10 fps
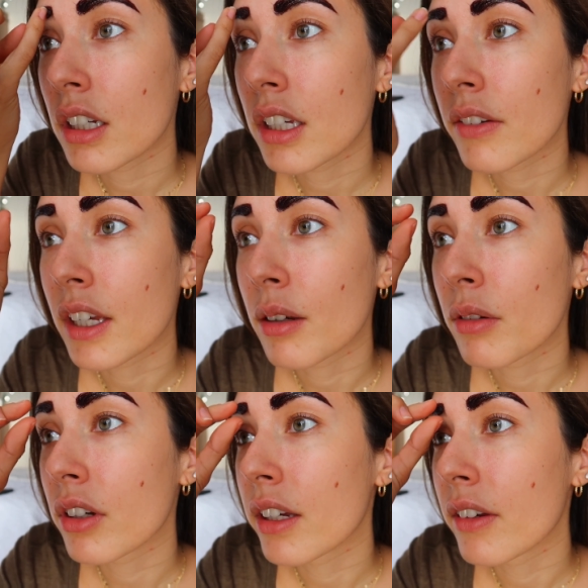Ay, qué
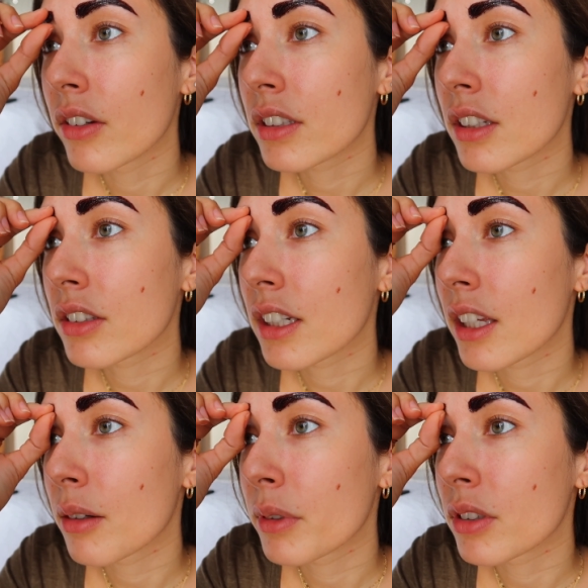bien. Lo que veo es que nos ha
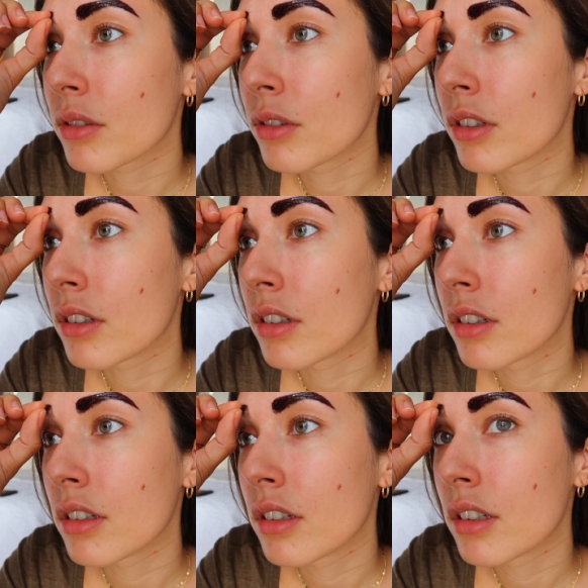quedado muy oscuro.
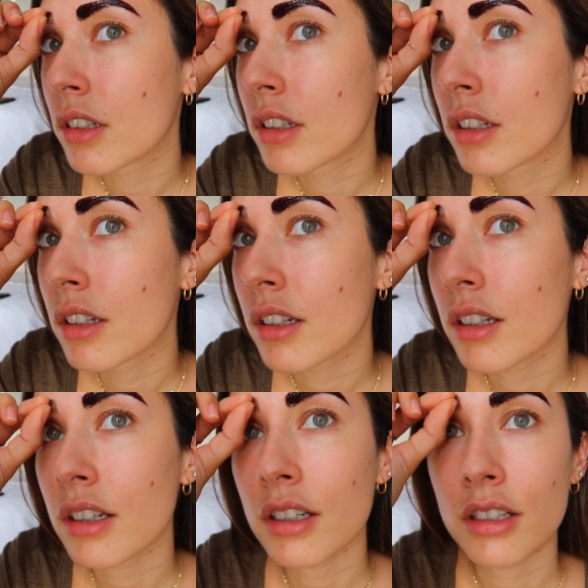
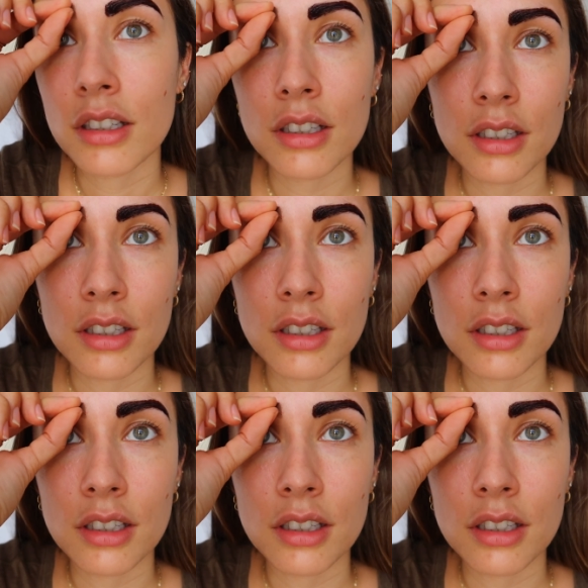Ah.